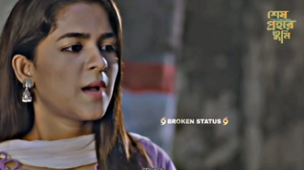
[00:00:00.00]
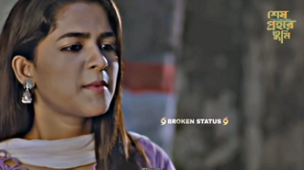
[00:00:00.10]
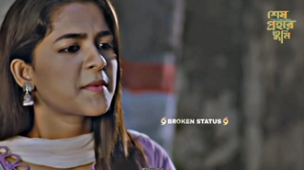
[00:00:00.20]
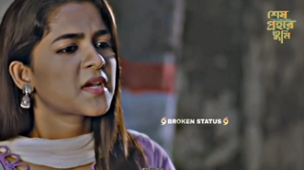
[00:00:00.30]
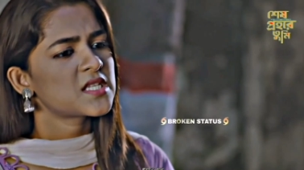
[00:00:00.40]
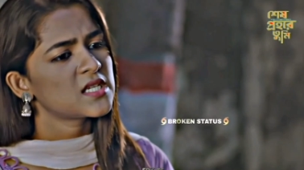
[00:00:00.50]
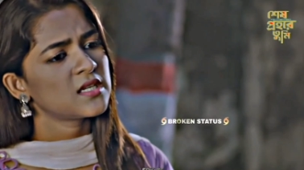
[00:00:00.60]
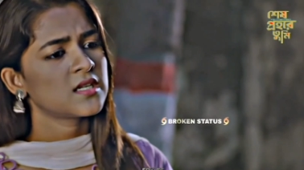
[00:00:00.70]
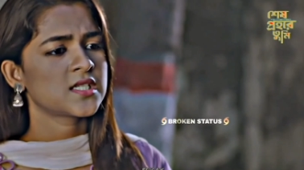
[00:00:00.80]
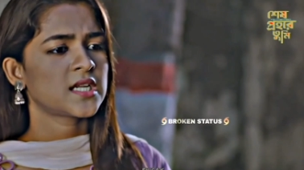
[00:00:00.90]
আমি আপনাকে
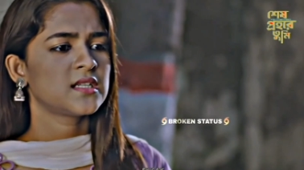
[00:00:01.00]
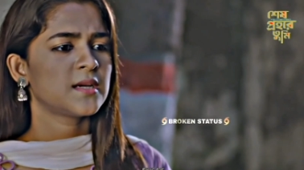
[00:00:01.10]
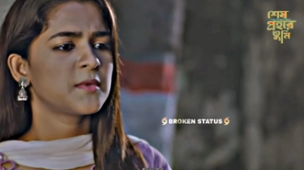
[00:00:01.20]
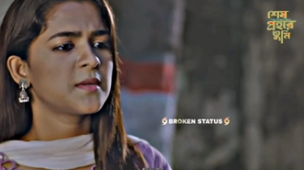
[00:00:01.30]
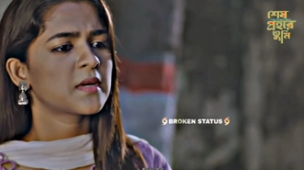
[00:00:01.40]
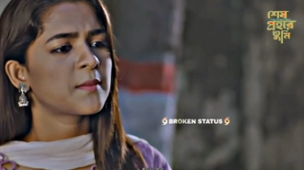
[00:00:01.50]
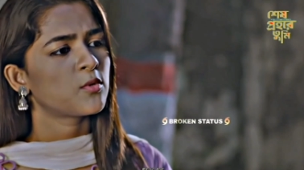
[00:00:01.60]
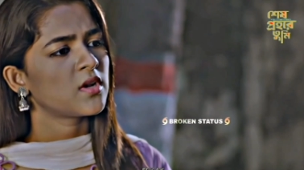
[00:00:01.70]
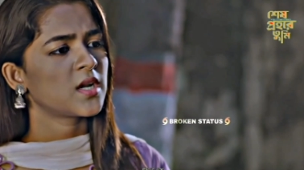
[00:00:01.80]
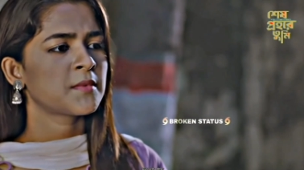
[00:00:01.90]
চিনি না জানি না আপনি আমাকে
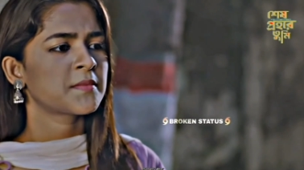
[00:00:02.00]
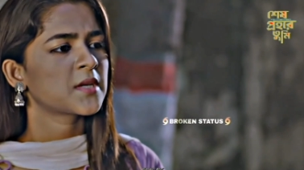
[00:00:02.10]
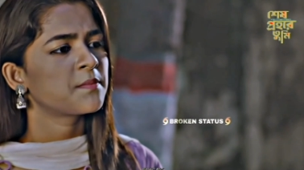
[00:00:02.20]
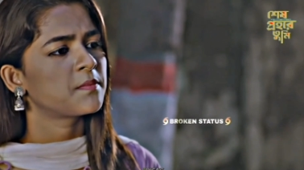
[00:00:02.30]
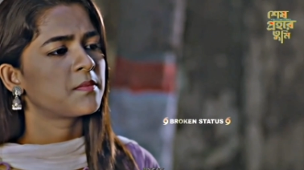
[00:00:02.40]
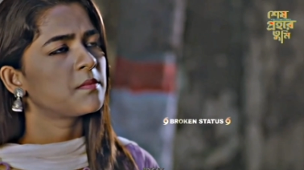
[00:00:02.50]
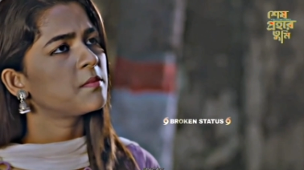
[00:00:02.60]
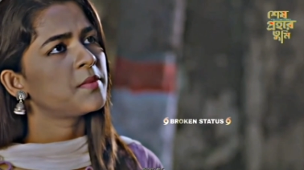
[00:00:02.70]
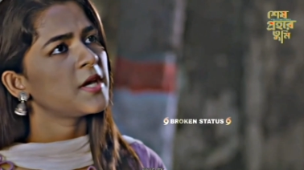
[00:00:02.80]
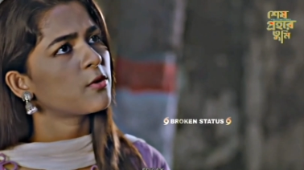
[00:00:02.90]
বলেন আমি আপনাকে
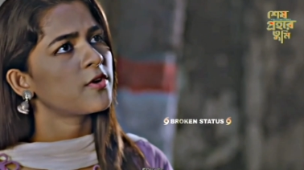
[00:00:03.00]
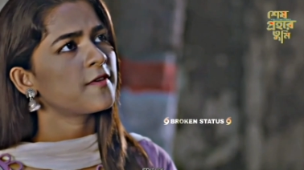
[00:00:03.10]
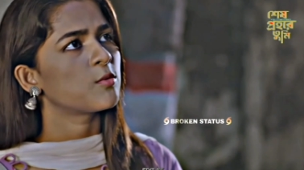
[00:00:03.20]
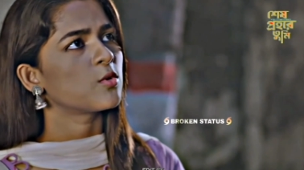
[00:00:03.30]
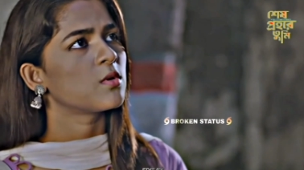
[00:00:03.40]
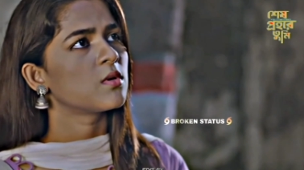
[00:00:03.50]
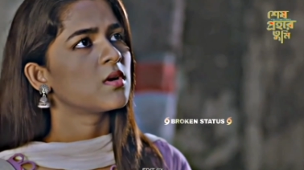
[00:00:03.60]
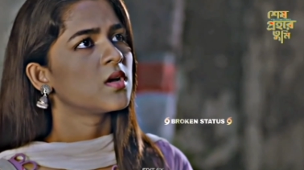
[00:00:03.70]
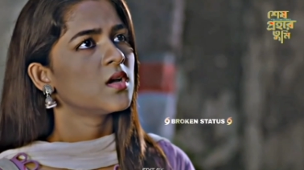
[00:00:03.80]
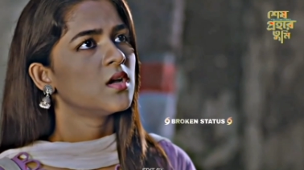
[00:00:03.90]
বিয়ে করে ফেলবো
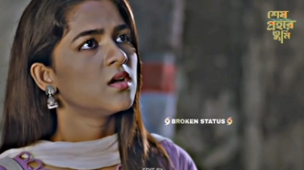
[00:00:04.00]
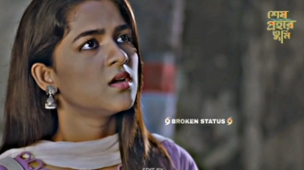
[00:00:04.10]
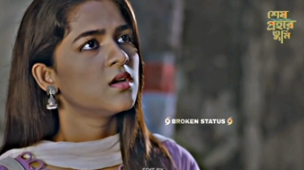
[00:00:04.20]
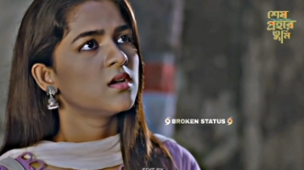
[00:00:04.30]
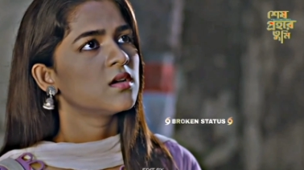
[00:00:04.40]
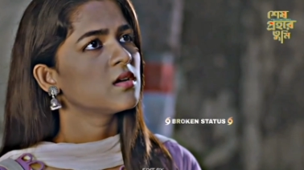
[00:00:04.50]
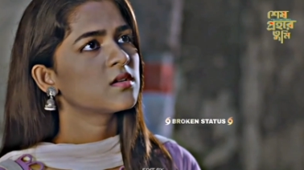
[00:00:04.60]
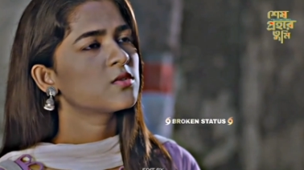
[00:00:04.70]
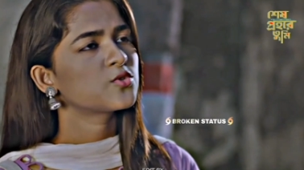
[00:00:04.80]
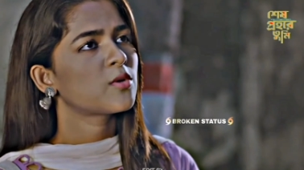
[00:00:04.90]

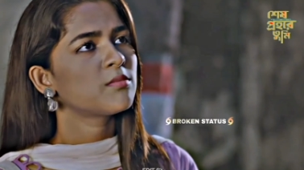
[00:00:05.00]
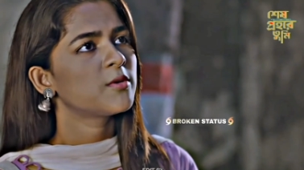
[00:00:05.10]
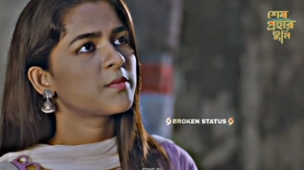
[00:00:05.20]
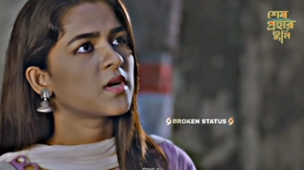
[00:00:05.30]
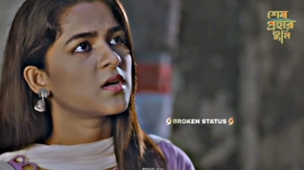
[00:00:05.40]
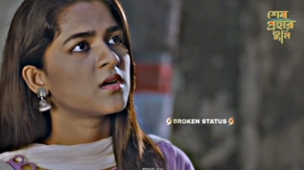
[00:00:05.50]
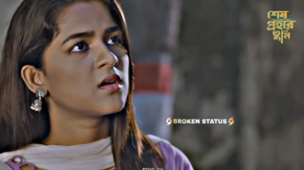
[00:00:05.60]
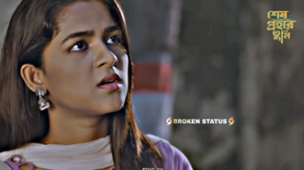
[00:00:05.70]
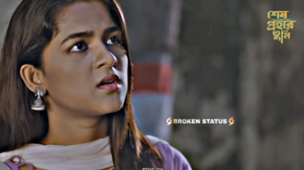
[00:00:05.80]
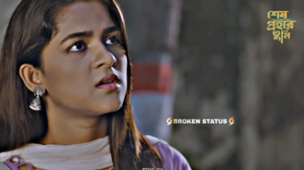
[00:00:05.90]
এটা তো সম্ভব না